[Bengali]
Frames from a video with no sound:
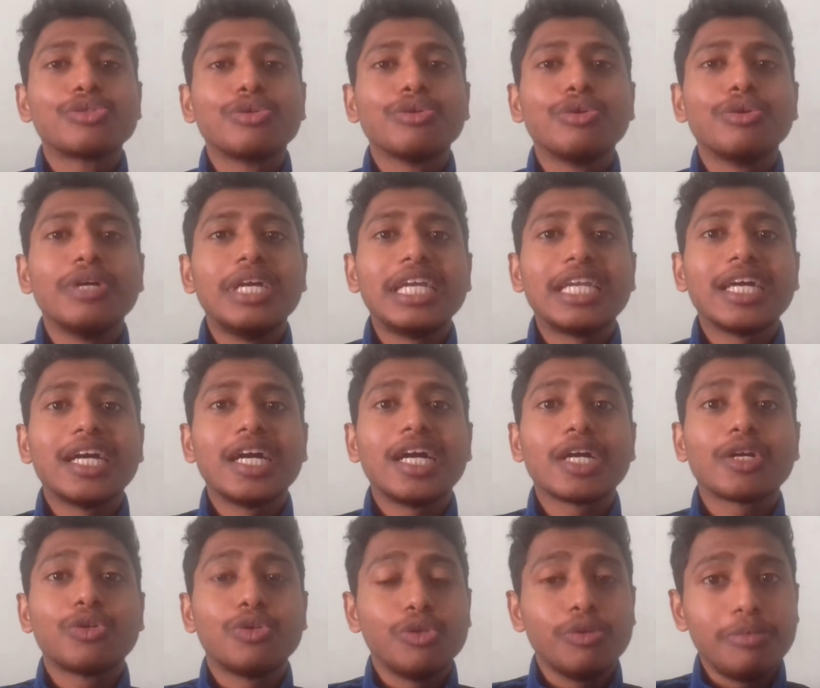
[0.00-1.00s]
তো এটা
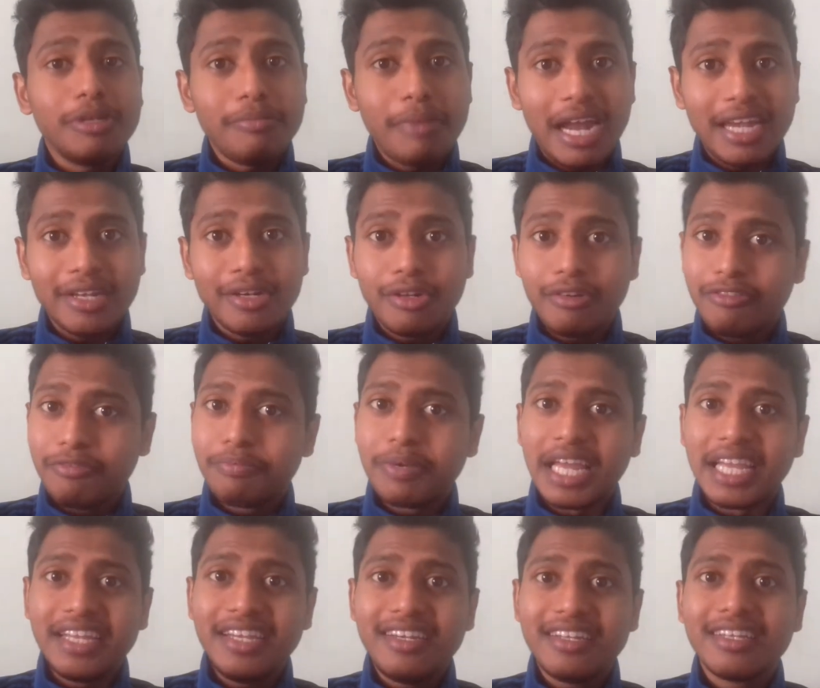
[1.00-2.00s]
খুবই ম্যাটার অফ
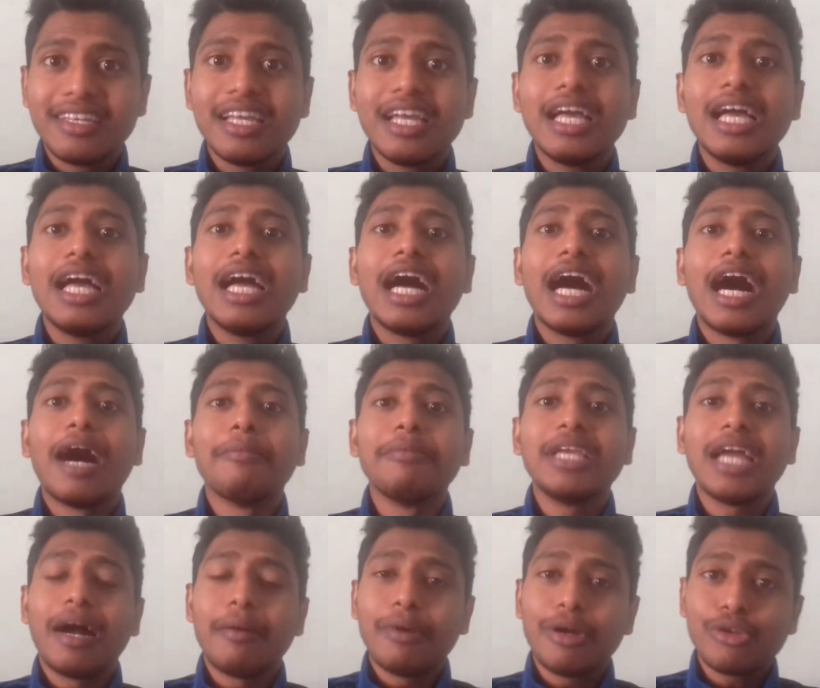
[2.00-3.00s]
প্রাইড
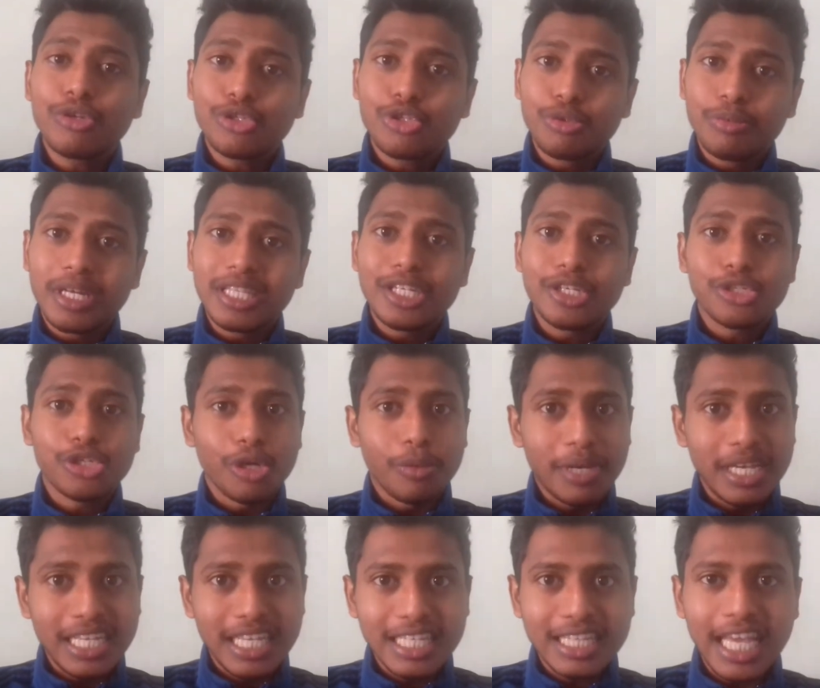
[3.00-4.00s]
আমি আবারও তোমাদের
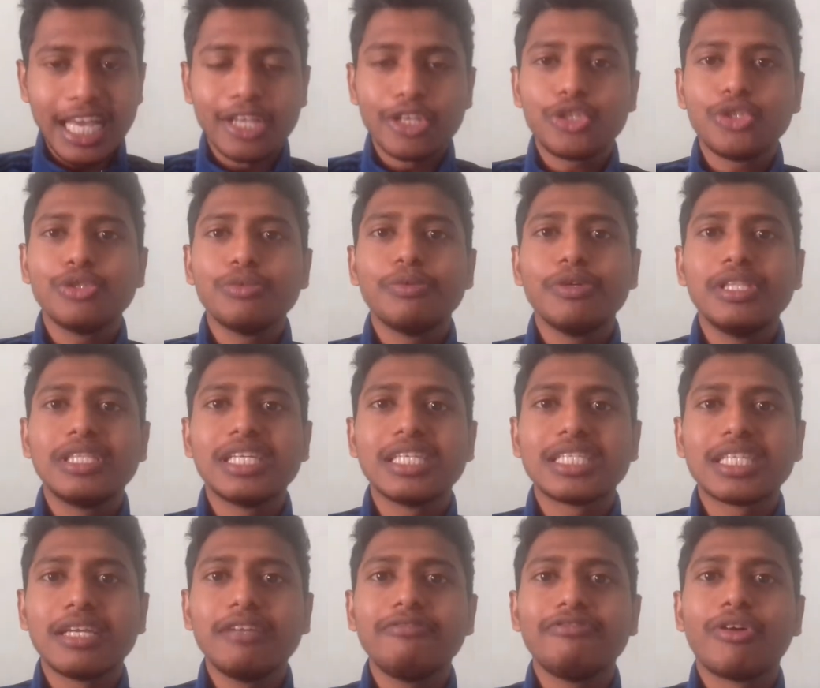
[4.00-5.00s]
সবাইকে থ্যাংক ইউ বলতে
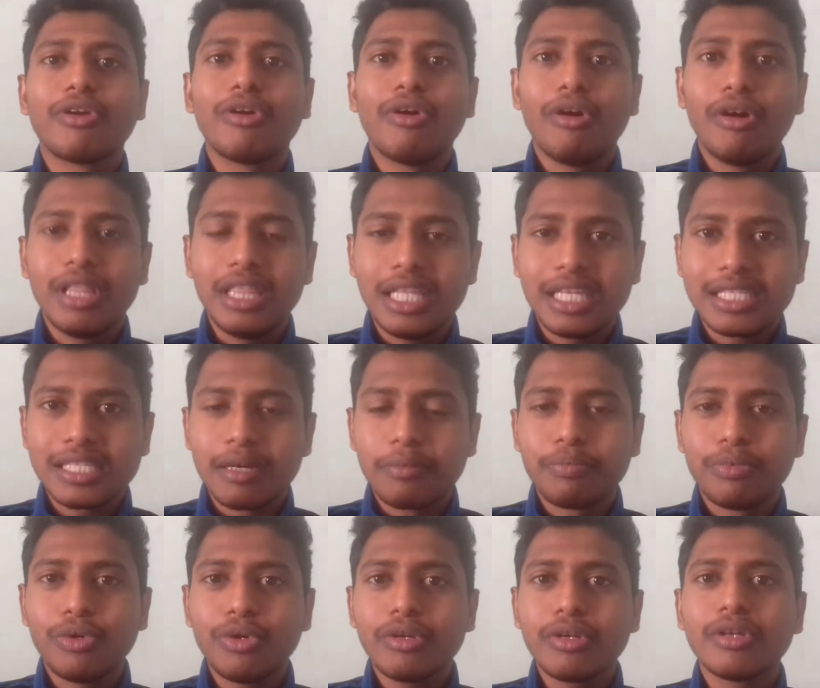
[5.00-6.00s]
চাই ফর অল দ্য
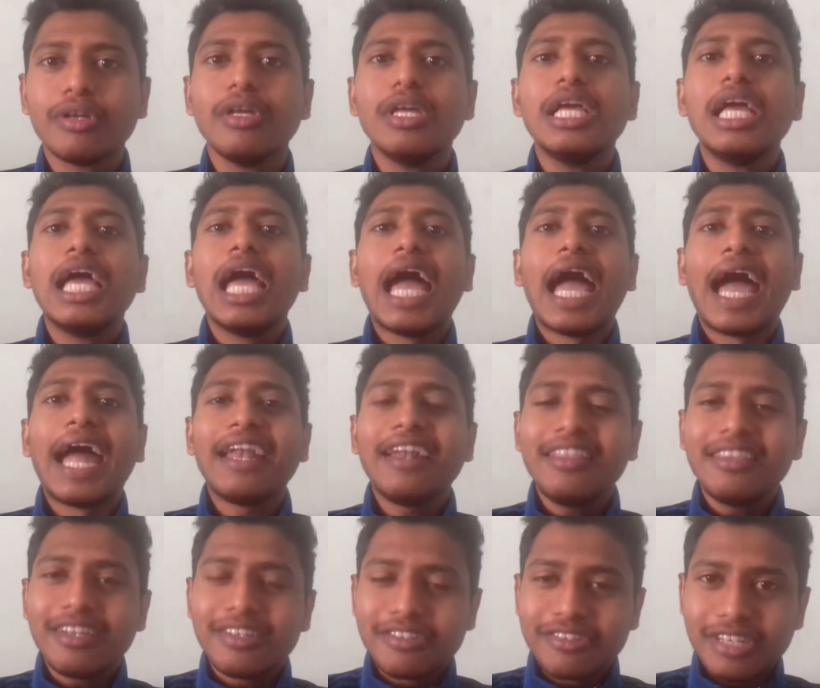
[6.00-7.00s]
সাপোর্ট
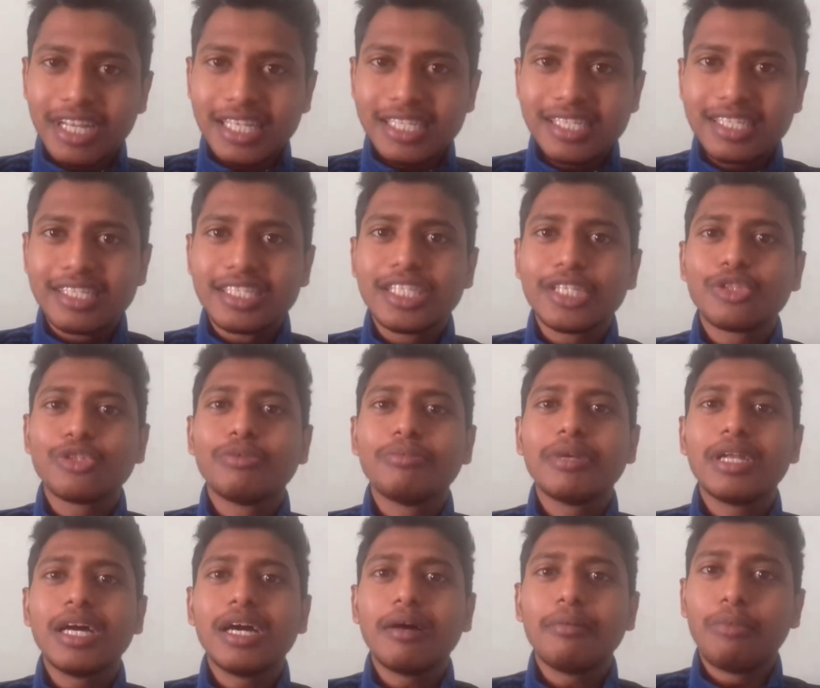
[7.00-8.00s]
অ্যান্ড দ্য ট্রাস্ট যে
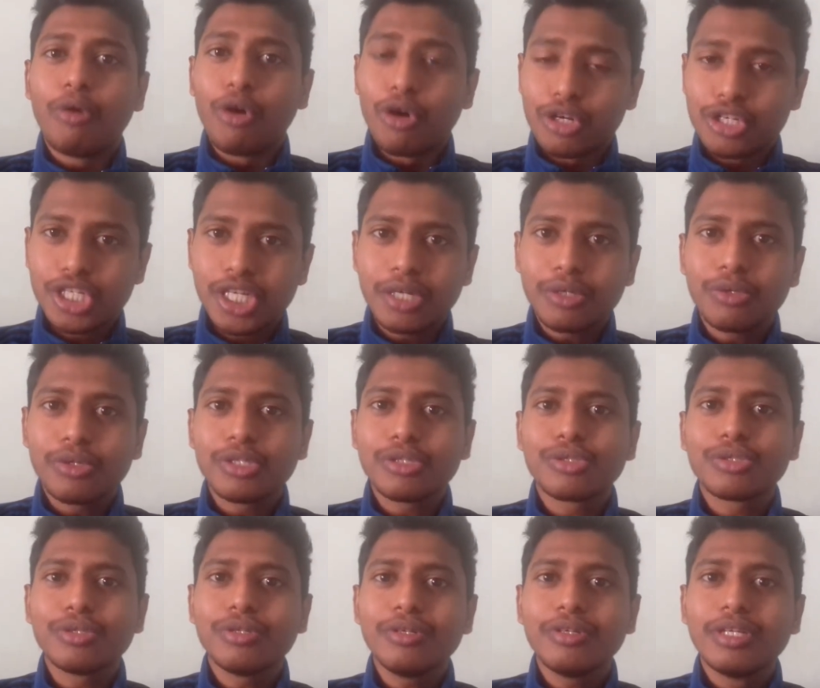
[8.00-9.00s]
তোমরা ভরসা
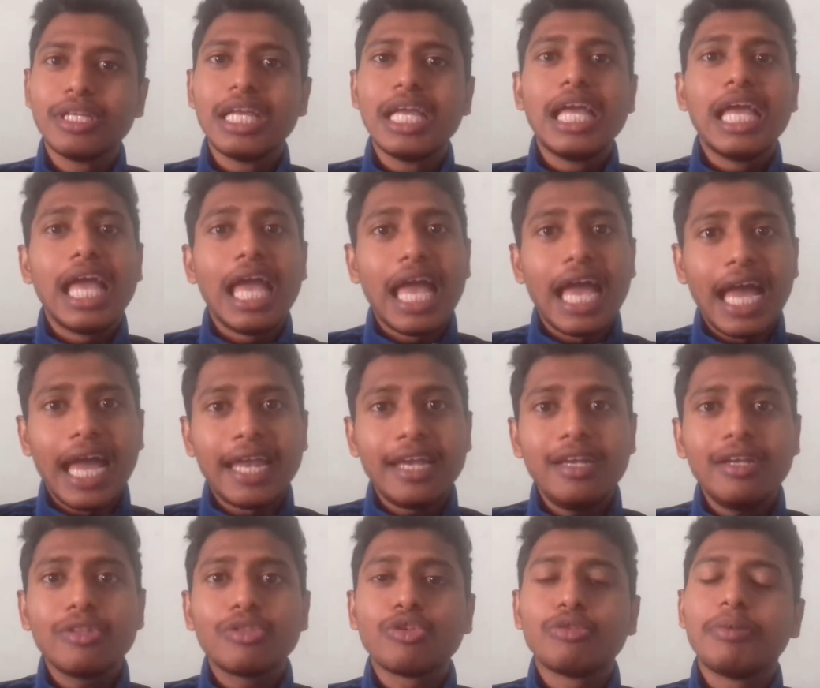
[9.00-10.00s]
করেছো
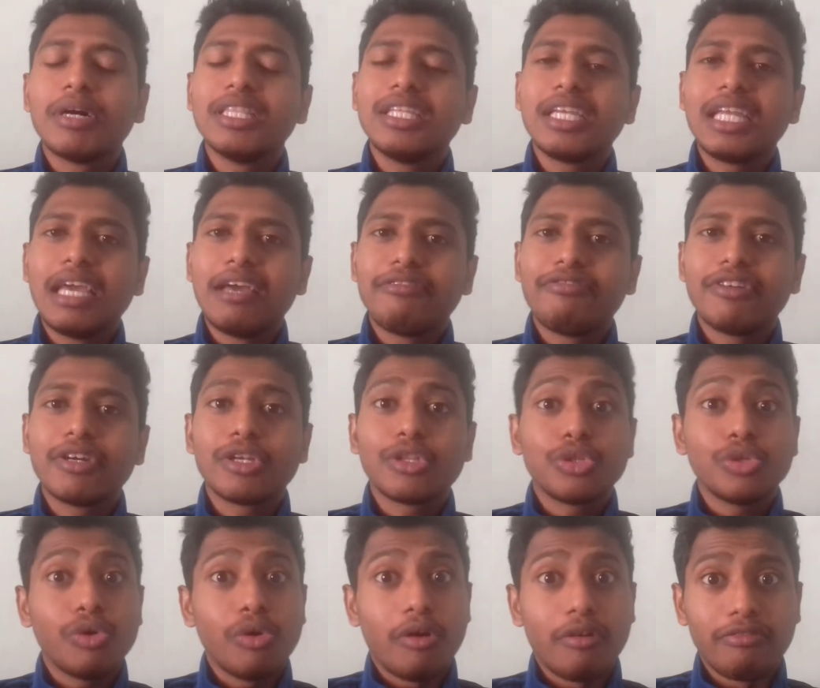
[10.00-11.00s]
অ্যান্ড তোমাদের এফার্ট
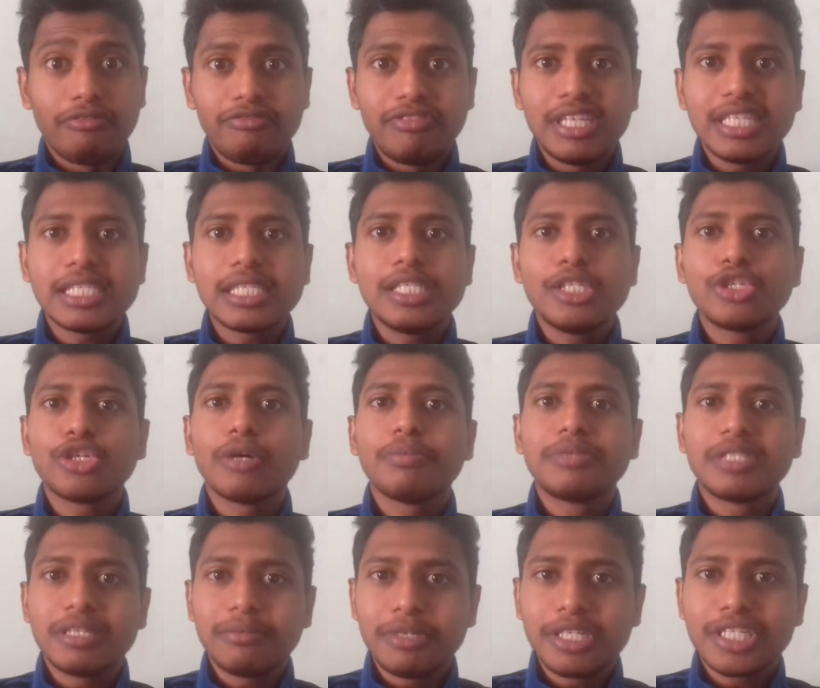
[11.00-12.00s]
তো অবভিয়াসলি
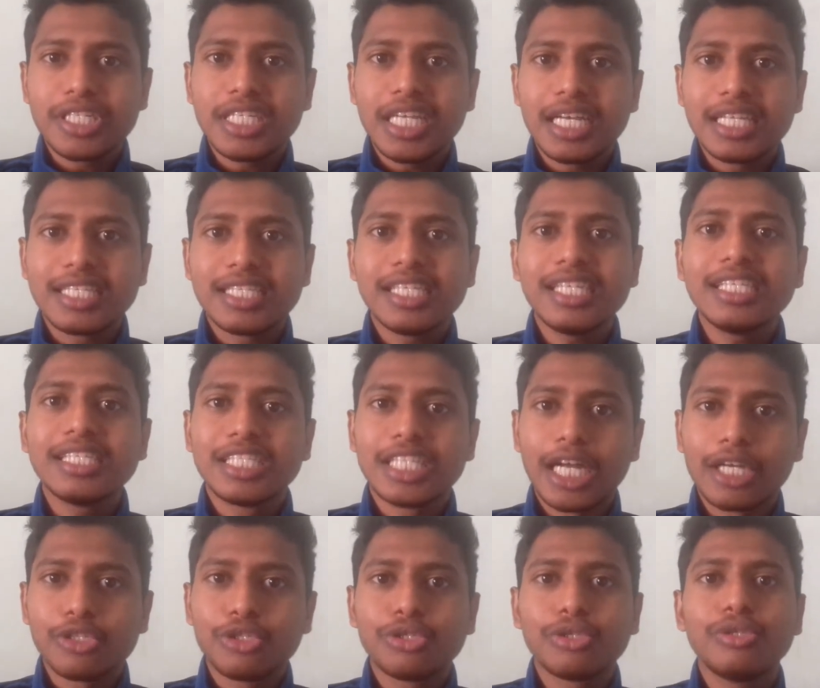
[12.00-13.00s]
সবচেয়ে বেশি আছে
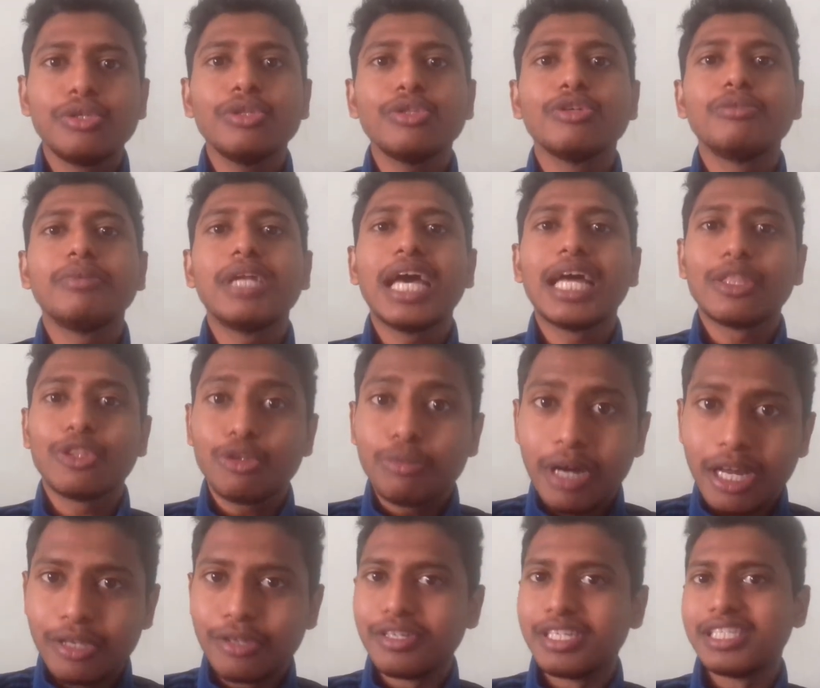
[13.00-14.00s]
যার জন্য তোমরা এত
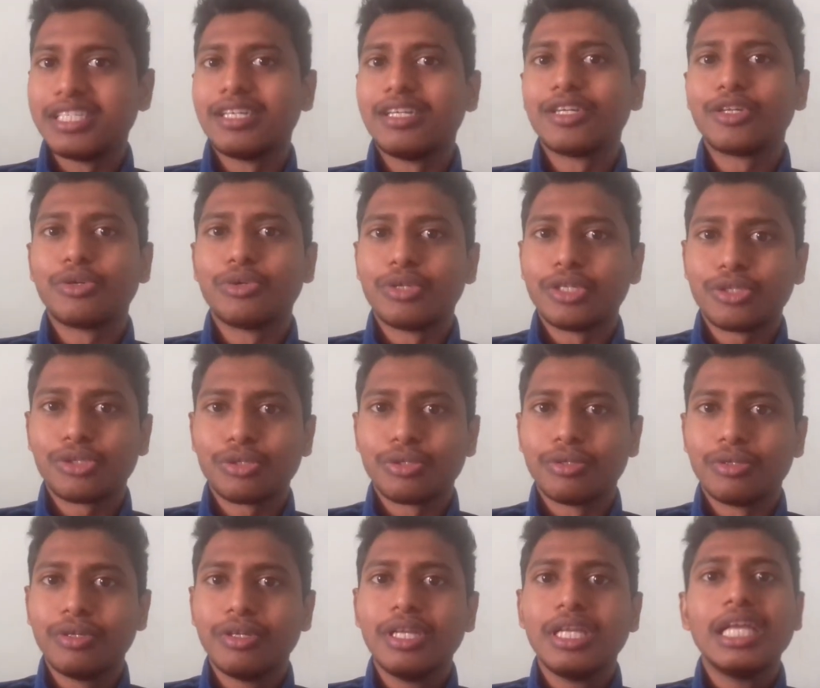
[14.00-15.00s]
ভালো রেজাল্ট করেছো